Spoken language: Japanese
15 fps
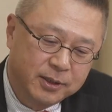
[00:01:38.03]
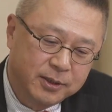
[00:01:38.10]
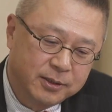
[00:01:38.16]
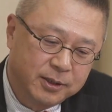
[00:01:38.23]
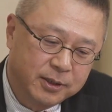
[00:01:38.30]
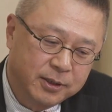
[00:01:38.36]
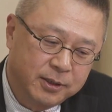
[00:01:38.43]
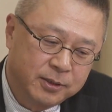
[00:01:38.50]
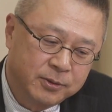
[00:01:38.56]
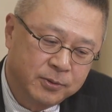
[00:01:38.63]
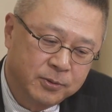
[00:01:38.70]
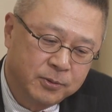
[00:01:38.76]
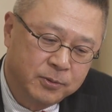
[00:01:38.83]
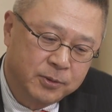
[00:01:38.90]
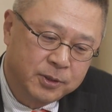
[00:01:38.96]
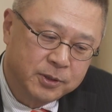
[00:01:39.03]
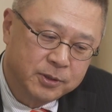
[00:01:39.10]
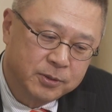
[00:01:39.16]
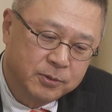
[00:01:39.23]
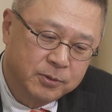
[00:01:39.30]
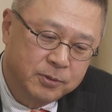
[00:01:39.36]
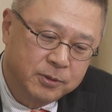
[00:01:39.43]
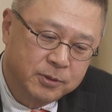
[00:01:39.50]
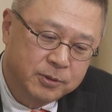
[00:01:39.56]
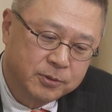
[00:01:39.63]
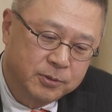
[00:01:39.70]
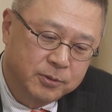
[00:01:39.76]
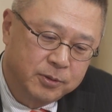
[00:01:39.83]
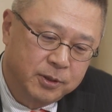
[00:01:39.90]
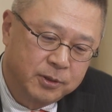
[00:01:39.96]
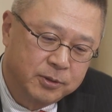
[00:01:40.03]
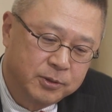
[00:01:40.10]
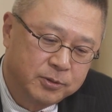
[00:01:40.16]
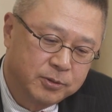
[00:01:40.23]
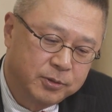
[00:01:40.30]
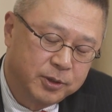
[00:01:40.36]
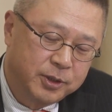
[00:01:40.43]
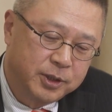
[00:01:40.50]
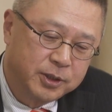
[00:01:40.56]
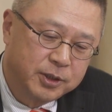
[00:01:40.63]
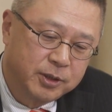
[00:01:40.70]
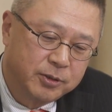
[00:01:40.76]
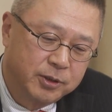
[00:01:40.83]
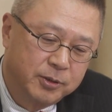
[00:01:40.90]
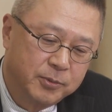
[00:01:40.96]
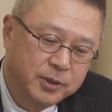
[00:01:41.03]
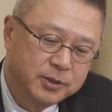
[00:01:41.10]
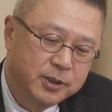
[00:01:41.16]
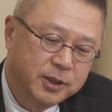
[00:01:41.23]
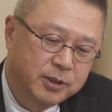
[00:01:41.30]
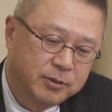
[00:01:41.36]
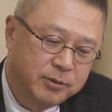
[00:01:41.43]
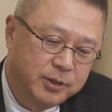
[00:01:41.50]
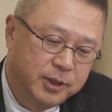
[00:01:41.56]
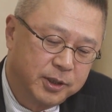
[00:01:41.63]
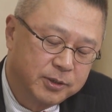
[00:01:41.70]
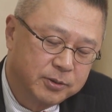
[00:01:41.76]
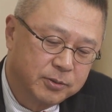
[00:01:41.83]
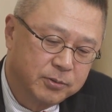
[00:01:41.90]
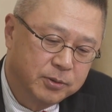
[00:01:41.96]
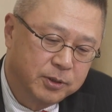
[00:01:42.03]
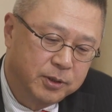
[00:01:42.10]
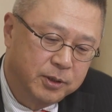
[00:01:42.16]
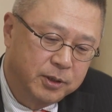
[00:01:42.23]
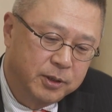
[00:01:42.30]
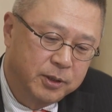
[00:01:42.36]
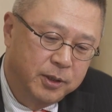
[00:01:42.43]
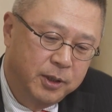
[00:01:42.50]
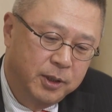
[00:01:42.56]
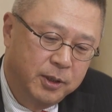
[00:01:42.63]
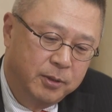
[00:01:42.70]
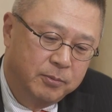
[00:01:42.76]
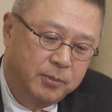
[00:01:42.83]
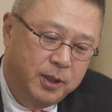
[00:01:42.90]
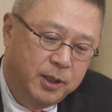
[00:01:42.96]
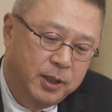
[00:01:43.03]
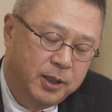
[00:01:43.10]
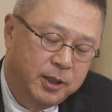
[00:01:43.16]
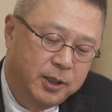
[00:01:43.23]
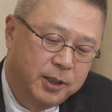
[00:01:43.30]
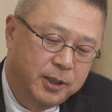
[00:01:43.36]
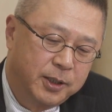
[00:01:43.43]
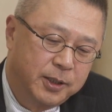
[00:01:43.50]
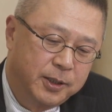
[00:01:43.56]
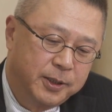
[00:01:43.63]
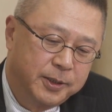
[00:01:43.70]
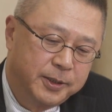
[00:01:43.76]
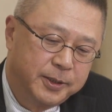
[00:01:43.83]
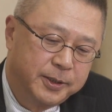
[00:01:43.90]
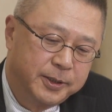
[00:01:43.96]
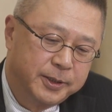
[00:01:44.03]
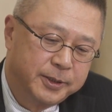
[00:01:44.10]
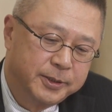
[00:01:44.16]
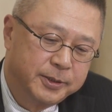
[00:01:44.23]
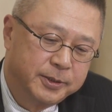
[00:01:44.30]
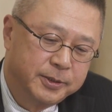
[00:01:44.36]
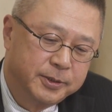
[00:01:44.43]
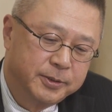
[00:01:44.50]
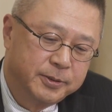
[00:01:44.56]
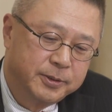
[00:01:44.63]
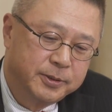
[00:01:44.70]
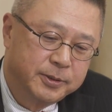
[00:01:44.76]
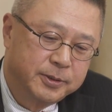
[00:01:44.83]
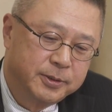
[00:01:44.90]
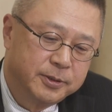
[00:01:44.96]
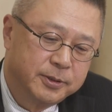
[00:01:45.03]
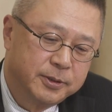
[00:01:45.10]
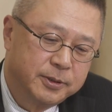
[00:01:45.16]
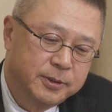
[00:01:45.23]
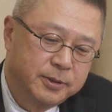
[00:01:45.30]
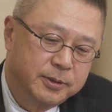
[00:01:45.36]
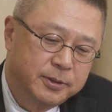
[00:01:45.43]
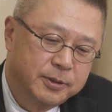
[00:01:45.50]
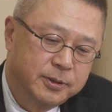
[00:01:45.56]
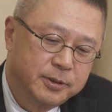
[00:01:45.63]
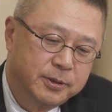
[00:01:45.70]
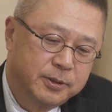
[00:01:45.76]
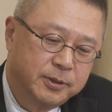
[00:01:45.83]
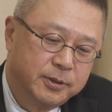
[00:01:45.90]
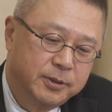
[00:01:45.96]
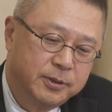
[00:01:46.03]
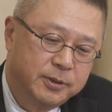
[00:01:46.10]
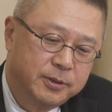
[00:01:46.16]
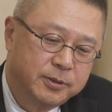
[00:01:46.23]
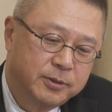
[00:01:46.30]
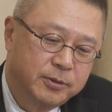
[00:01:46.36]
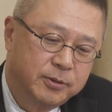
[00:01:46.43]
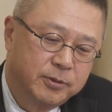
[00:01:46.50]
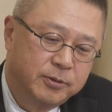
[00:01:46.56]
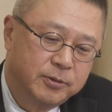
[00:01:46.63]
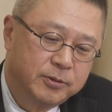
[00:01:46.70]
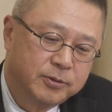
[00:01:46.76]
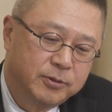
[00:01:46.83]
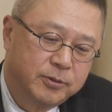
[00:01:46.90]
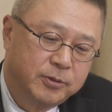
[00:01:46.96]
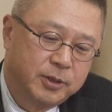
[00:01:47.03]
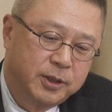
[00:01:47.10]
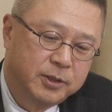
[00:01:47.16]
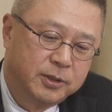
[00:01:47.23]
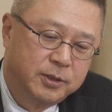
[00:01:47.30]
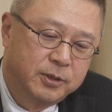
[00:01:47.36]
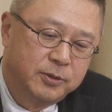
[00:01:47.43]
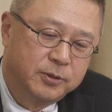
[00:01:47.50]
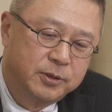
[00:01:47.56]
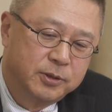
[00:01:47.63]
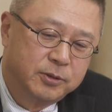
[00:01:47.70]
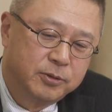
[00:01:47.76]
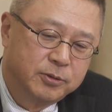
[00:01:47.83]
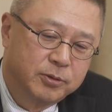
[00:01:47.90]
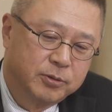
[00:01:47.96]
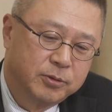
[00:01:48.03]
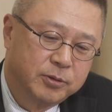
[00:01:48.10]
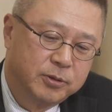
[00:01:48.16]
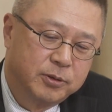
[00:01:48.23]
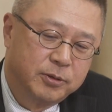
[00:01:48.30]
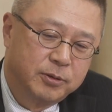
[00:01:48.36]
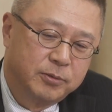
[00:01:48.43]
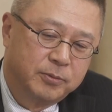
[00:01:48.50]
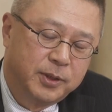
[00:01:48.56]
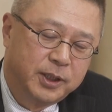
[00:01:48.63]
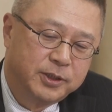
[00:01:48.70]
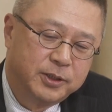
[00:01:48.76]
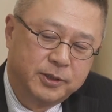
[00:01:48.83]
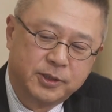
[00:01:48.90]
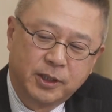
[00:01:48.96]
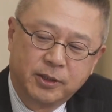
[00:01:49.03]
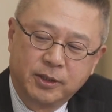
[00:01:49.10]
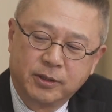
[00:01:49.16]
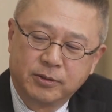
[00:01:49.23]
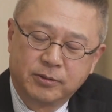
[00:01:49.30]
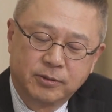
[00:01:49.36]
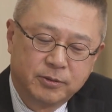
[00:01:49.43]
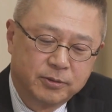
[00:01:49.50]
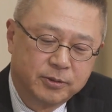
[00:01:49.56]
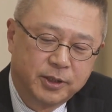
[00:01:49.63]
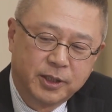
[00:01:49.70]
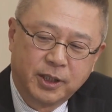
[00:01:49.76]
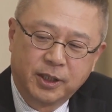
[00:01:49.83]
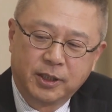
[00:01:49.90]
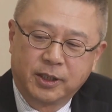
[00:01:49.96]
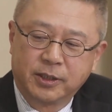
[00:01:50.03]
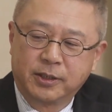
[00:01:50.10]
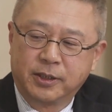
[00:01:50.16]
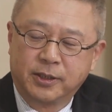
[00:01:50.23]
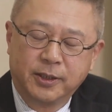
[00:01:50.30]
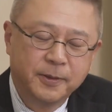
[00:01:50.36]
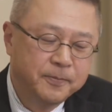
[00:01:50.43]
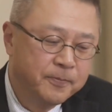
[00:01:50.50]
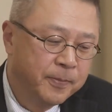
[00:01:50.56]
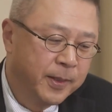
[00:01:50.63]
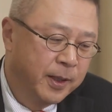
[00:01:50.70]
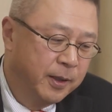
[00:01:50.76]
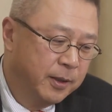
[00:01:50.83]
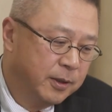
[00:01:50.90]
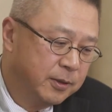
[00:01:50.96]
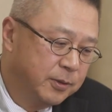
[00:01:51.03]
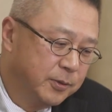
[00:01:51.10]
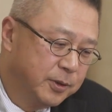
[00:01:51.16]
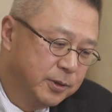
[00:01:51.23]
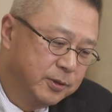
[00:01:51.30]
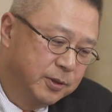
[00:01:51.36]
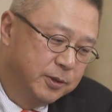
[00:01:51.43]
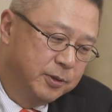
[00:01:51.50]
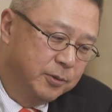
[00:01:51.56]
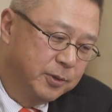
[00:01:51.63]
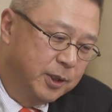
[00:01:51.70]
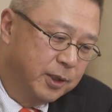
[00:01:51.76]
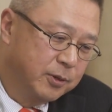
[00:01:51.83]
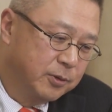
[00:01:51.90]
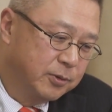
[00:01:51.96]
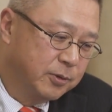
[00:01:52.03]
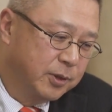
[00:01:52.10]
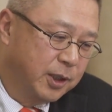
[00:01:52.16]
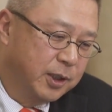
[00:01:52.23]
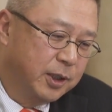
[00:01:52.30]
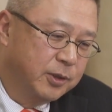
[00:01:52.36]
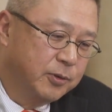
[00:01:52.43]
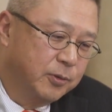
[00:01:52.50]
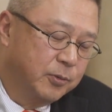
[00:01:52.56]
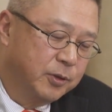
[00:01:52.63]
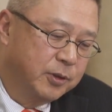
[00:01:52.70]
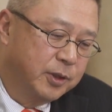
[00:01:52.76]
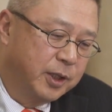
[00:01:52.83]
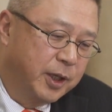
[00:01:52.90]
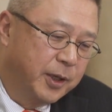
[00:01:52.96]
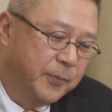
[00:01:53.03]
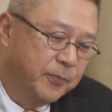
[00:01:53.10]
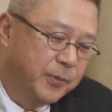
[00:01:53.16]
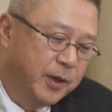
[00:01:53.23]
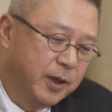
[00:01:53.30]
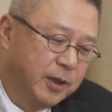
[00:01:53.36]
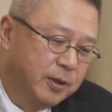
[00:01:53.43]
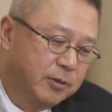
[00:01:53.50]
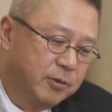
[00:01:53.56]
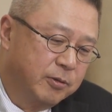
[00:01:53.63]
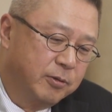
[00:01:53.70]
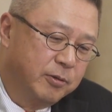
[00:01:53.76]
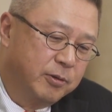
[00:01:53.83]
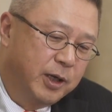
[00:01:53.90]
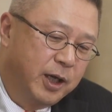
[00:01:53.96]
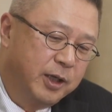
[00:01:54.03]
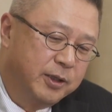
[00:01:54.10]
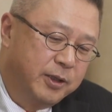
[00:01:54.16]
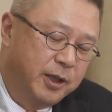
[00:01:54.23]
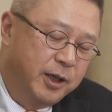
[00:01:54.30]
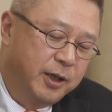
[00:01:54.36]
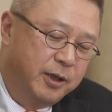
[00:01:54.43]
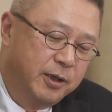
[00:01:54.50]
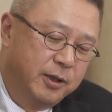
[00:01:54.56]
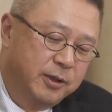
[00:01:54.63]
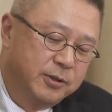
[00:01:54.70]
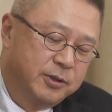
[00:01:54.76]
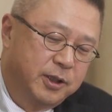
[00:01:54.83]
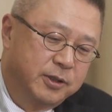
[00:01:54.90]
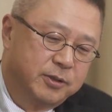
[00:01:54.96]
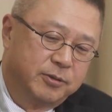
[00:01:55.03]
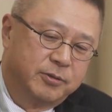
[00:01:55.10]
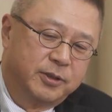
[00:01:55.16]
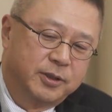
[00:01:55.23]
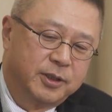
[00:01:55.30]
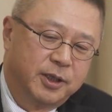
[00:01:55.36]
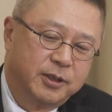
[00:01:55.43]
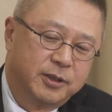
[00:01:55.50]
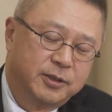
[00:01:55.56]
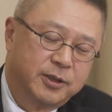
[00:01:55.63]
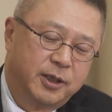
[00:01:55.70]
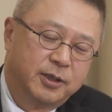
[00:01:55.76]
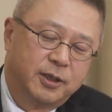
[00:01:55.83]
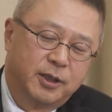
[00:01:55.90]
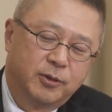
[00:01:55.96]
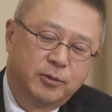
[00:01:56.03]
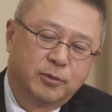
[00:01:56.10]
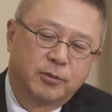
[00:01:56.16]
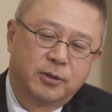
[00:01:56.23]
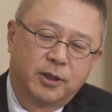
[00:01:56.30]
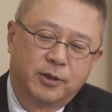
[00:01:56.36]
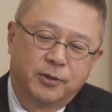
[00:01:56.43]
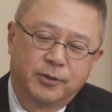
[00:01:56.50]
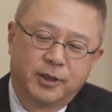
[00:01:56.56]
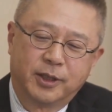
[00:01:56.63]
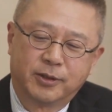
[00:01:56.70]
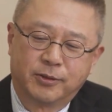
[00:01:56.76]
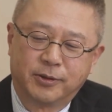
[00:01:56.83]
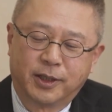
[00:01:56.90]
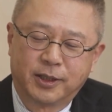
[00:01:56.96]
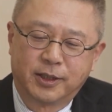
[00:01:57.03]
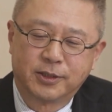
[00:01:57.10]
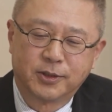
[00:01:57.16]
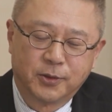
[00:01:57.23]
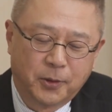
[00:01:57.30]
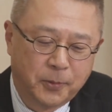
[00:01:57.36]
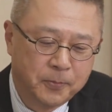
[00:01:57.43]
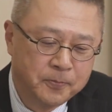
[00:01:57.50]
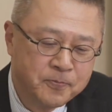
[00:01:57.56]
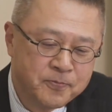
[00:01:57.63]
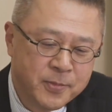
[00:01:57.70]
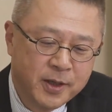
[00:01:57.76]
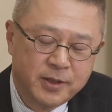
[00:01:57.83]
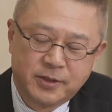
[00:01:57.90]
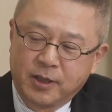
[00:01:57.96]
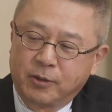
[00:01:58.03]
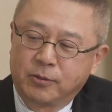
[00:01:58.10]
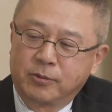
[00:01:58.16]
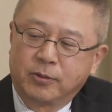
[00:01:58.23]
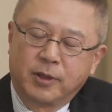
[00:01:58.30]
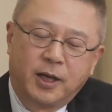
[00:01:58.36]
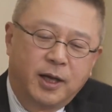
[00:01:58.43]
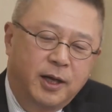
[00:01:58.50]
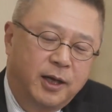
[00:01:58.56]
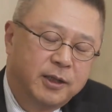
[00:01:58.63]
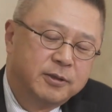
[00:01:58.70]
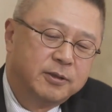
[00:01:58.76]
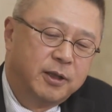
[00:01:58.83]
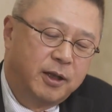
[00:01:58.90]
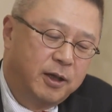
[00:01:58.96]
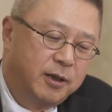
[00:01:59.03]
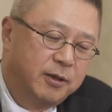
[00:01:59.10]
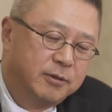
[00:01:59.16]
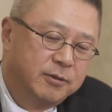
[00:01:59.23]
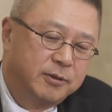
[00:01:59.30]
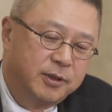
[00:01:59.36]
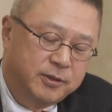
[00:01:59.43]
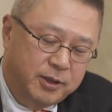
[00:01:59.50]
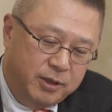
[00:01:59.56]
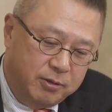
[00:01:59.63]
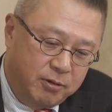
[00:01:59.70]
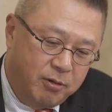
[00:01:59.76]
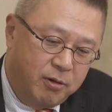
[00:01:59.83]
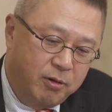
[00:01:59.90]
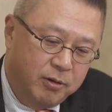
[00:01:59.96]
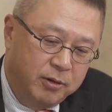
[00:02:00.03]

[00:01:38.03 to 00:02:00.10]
から、だあの、私このスコットランドにちょっと行ってきたと言いましたけどね、はいはい、その時に、うん、まあ、うんそのスコットランド人とちょっと、まあ、はい、チャッティングする機会があってね、うんはいはい、で私どんな反応するかなと思って、うん、あのあえてチャーチルって最最低な男だよねっていう話をしたことがあったんですけど、